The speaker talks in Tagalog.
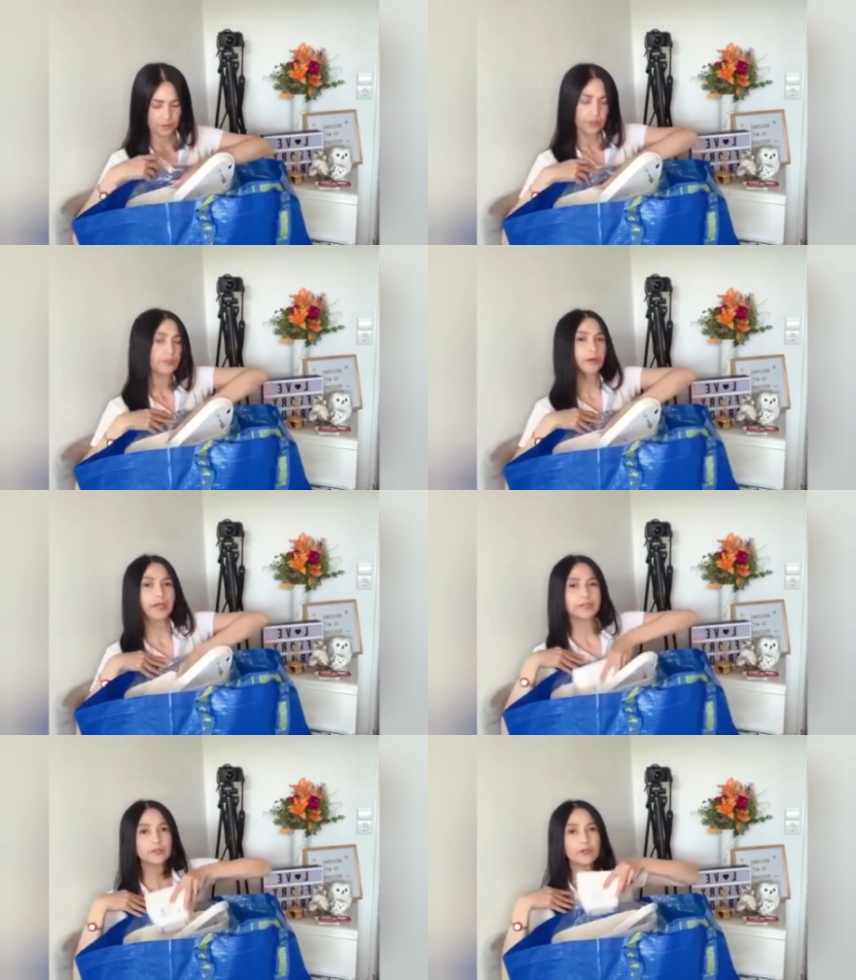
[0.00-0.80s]
So,
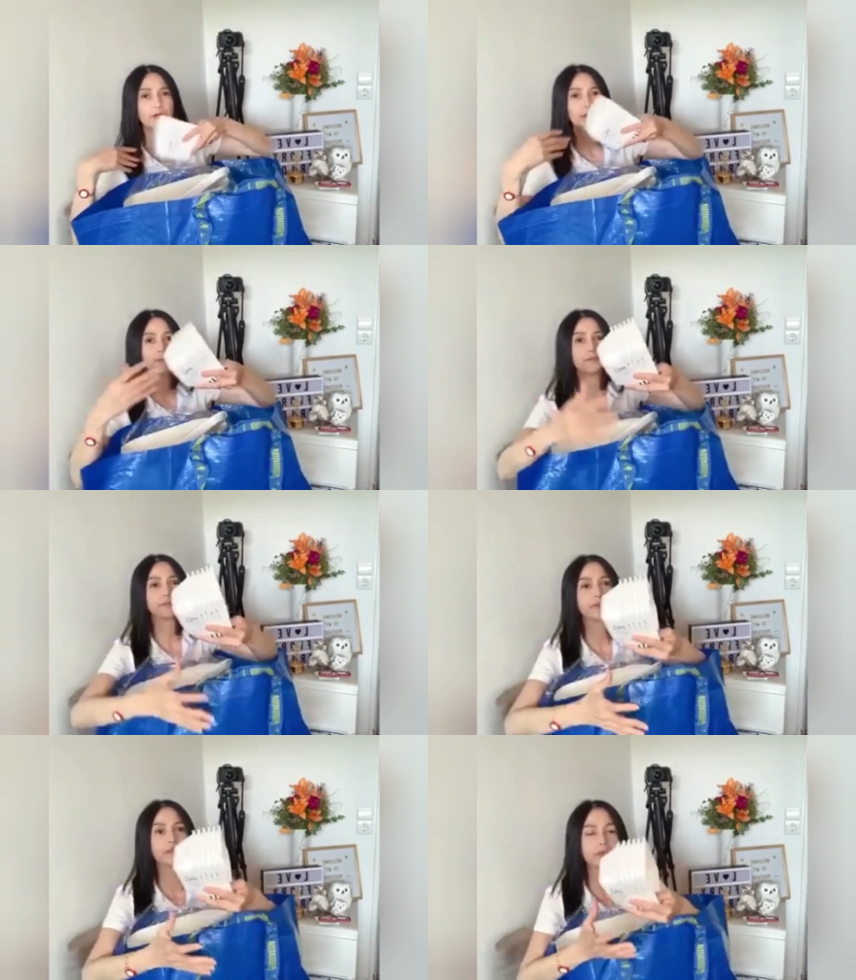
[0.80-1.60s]
ito,
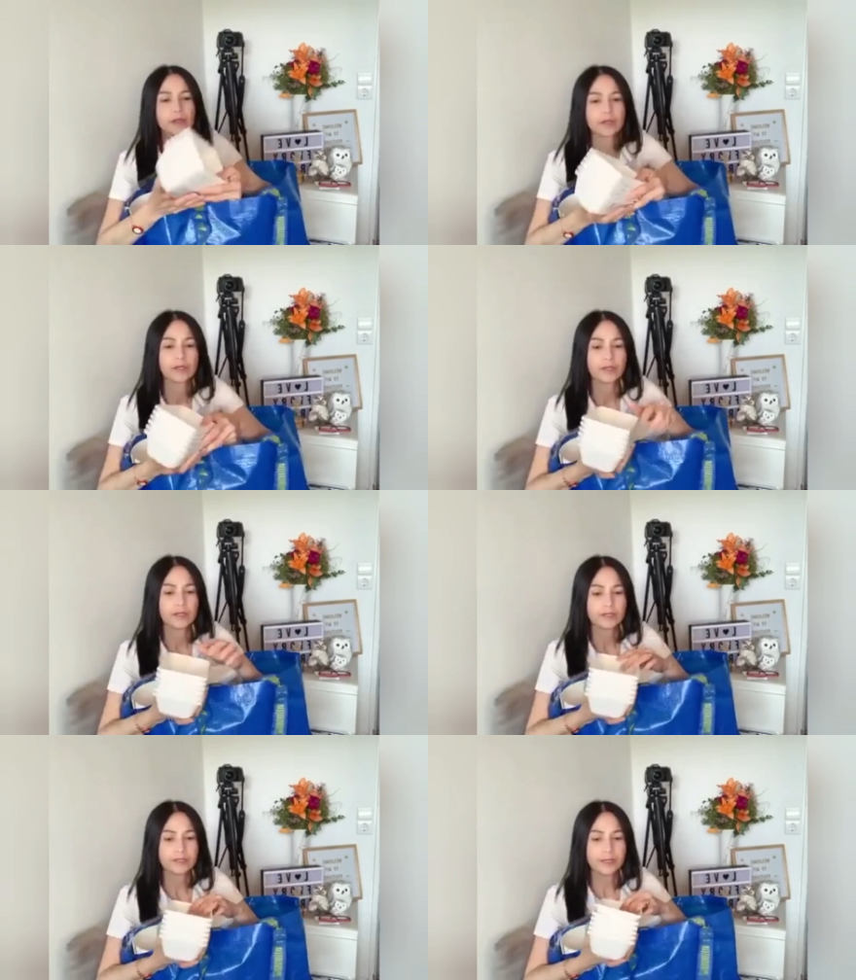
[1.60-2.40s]

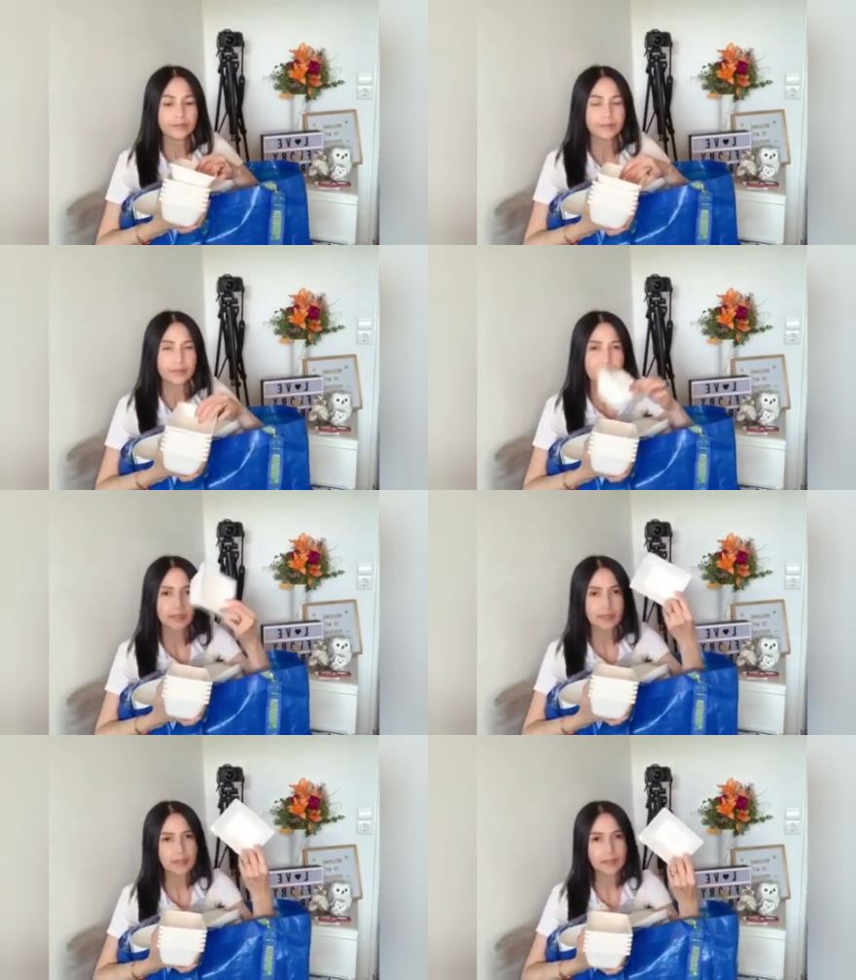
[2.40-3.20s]
syempre,
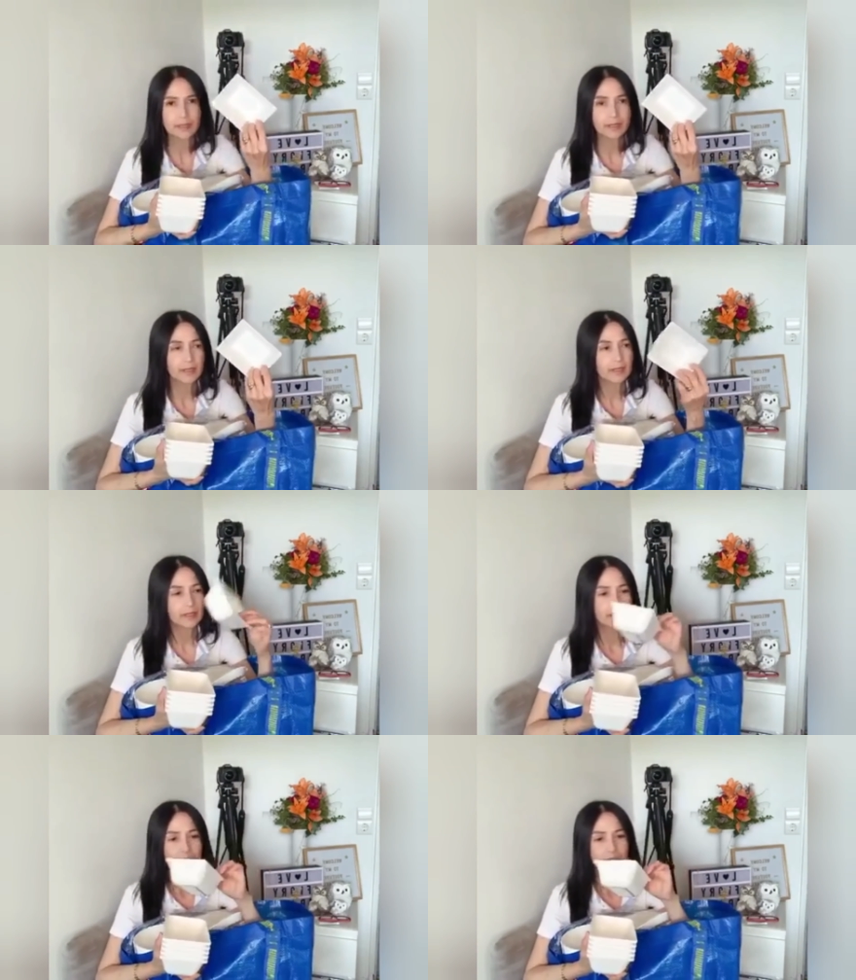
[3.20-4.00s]

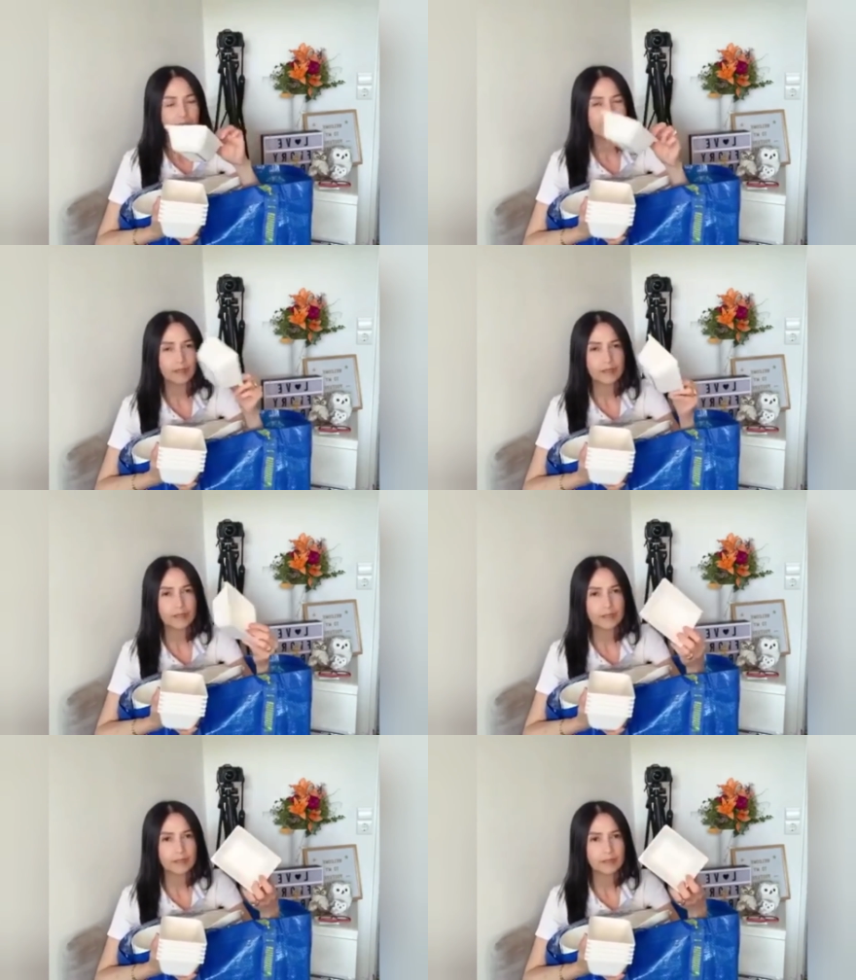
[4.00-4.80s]

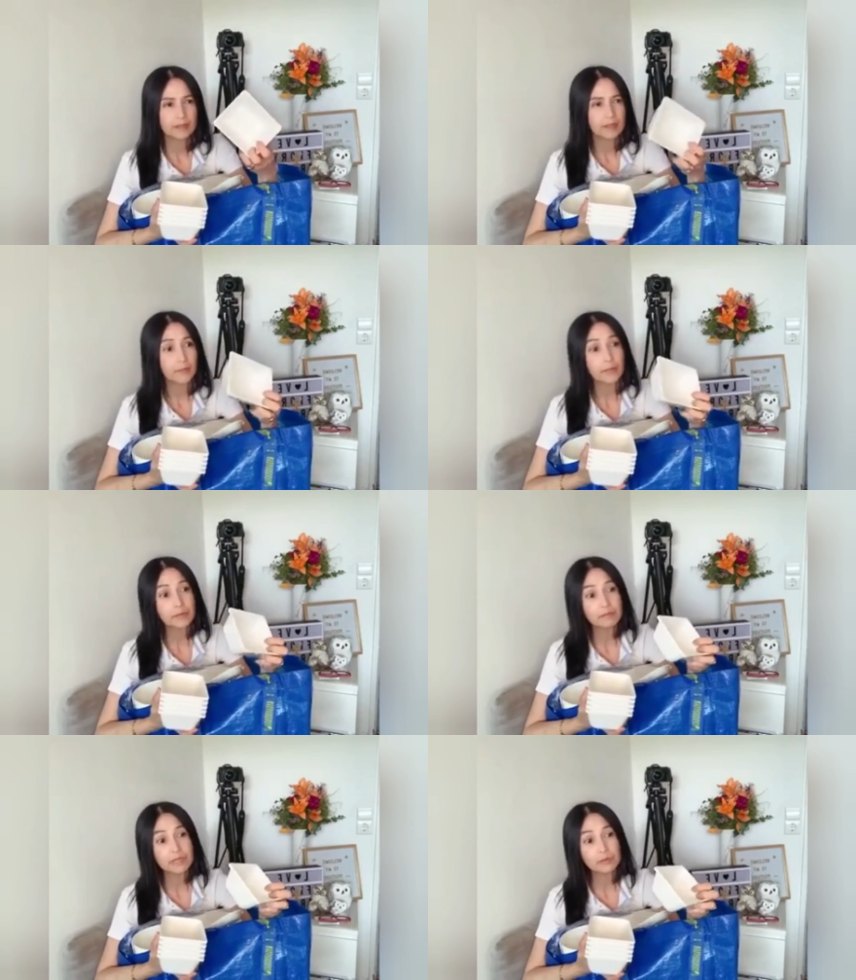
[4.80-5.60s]
ah, uh, kapag
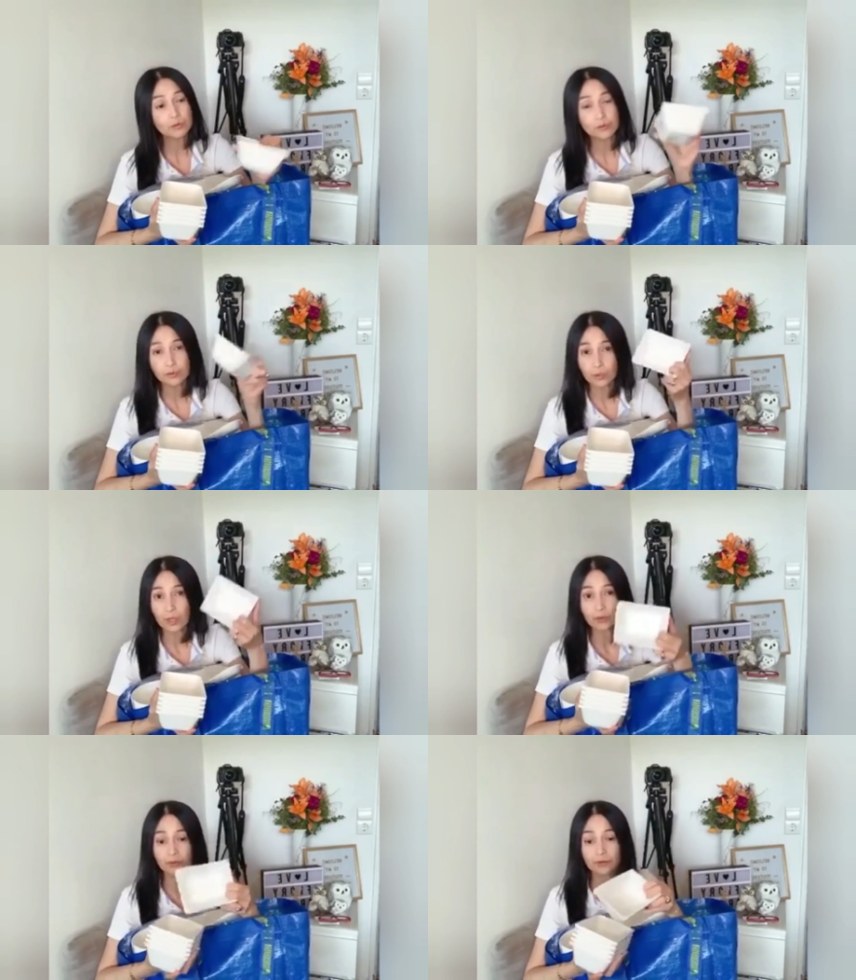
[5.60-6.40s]
magluluto ako
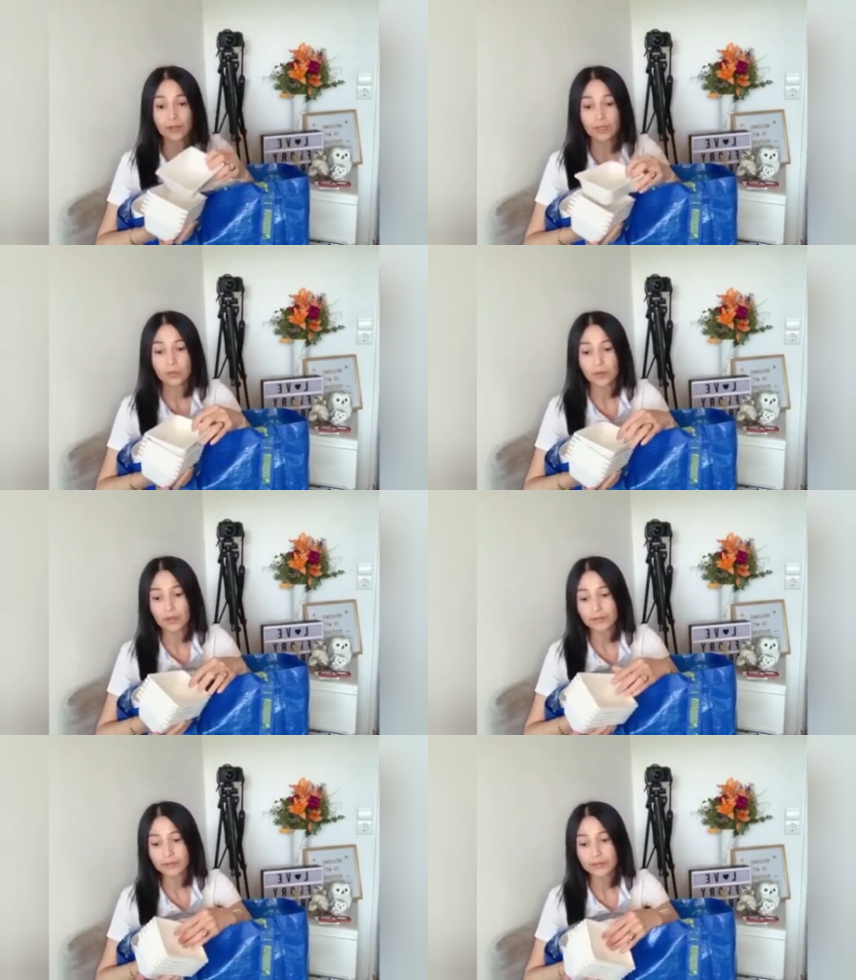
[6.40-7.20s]
o gagawa
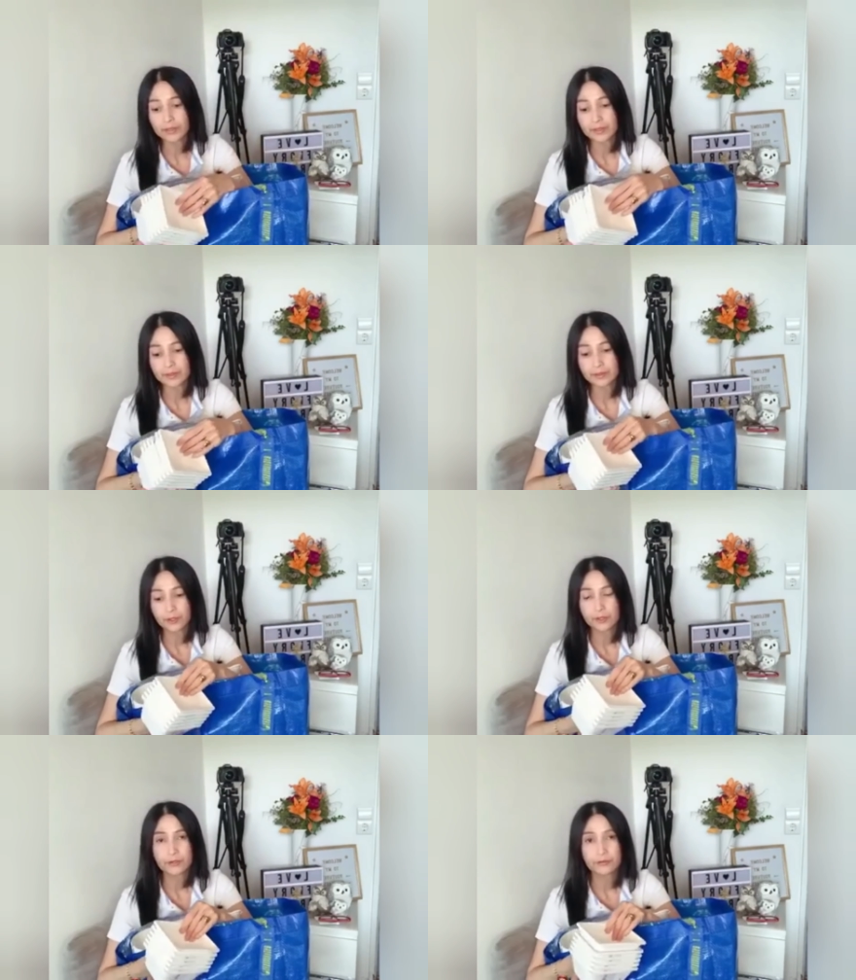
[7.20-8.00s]
ako ng
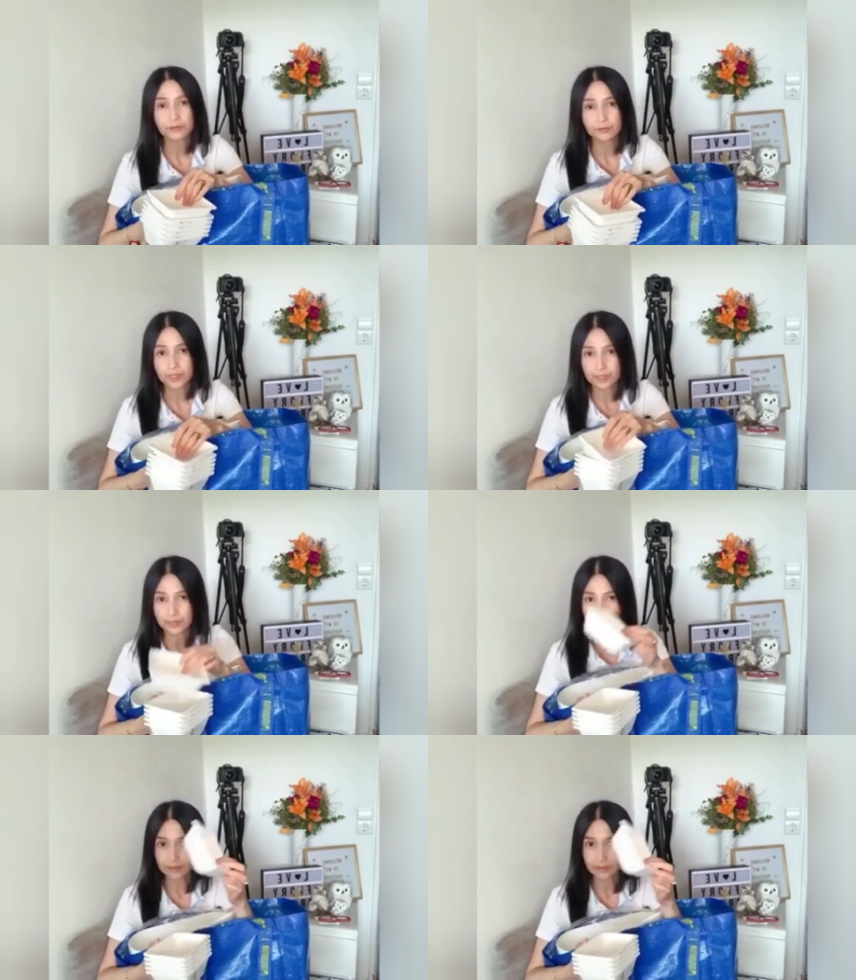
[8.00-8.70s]
cooking